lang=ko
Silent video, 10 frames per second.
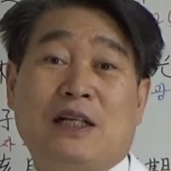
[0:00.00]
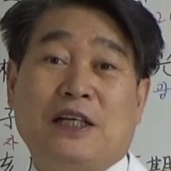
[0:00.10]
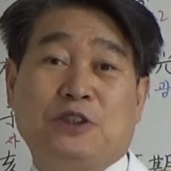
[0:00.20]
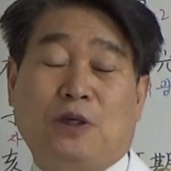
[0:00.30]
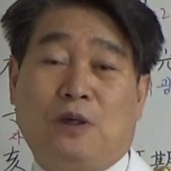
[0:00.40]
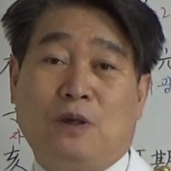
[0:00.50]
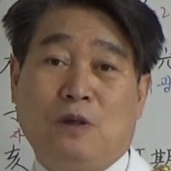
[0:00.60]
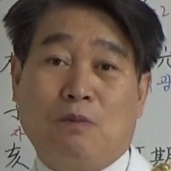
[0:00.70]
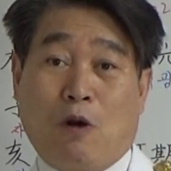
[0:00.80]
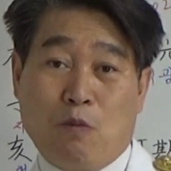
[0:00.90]
알겠죠?
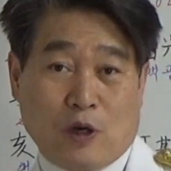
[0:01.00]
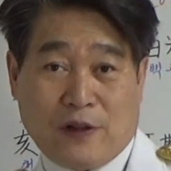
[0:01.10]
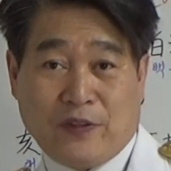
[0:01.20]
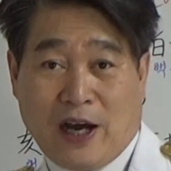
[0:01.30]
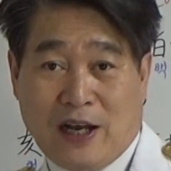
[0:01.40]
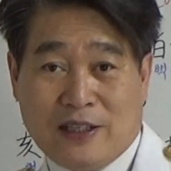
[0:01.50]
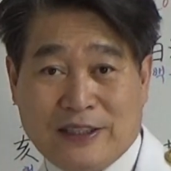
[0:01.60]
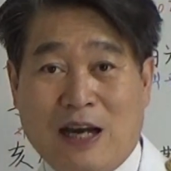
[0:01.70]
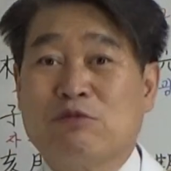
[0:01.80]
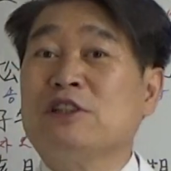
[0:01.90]
벌목한다.
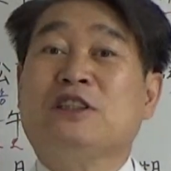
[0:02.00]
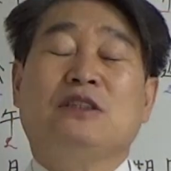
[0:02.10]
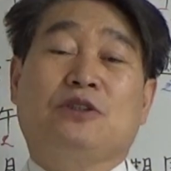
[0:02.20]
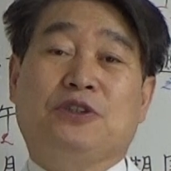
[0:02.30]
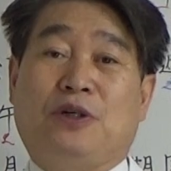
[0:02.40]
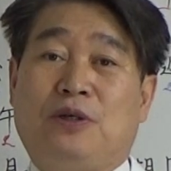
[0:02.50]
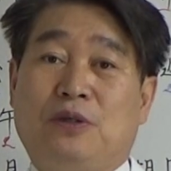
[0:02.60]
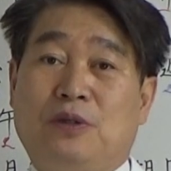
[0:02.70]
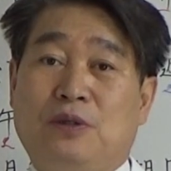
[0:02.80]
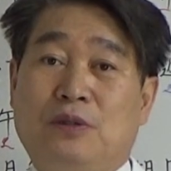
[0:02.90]
나무를 치는
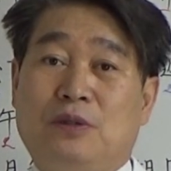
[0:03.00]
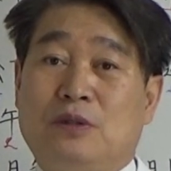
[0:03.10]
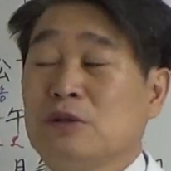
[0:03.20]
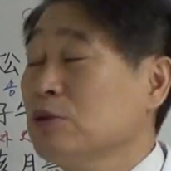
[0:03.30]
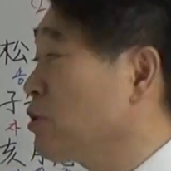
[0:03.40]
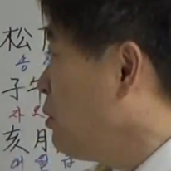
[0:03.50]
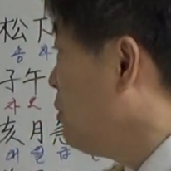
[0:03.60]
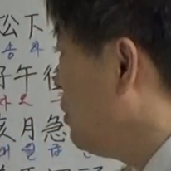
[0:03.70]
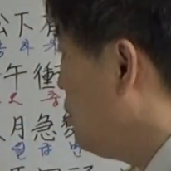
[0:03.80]
거죠? 그렇죠?